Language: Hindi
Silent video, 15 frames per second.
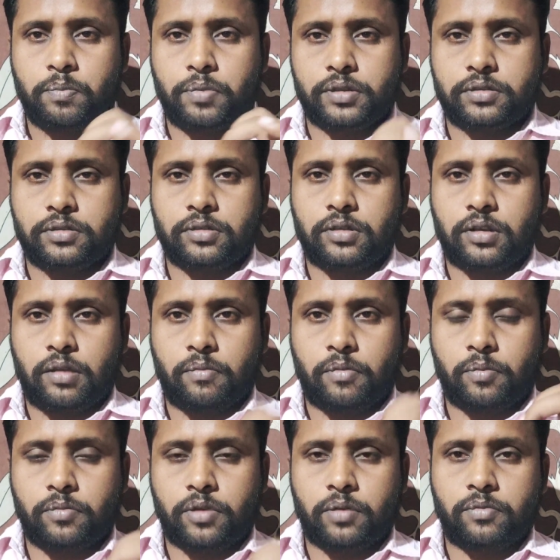पच्चीस
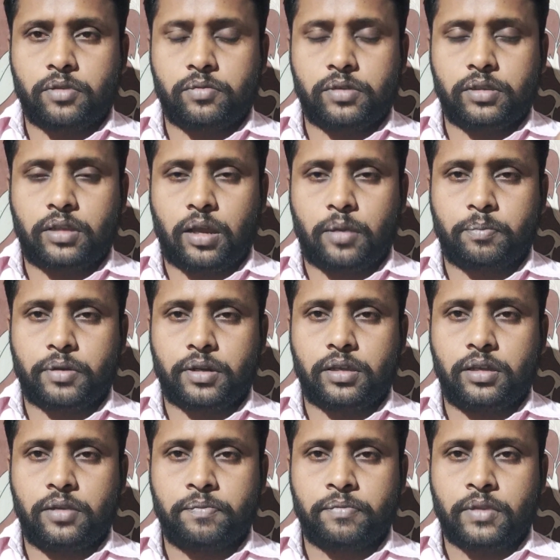नवंबर में भी धाम पर
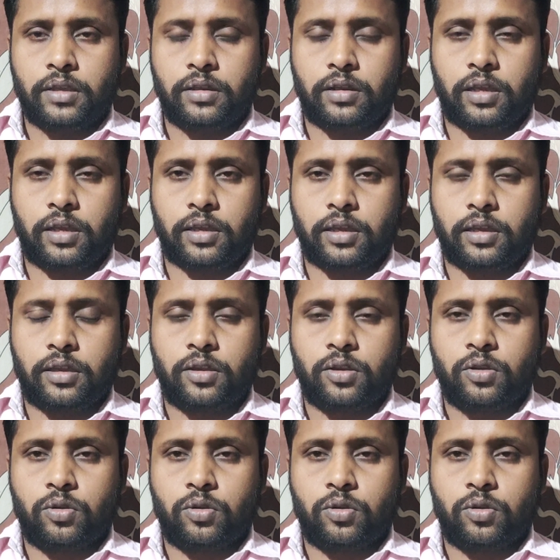ही रहेंगे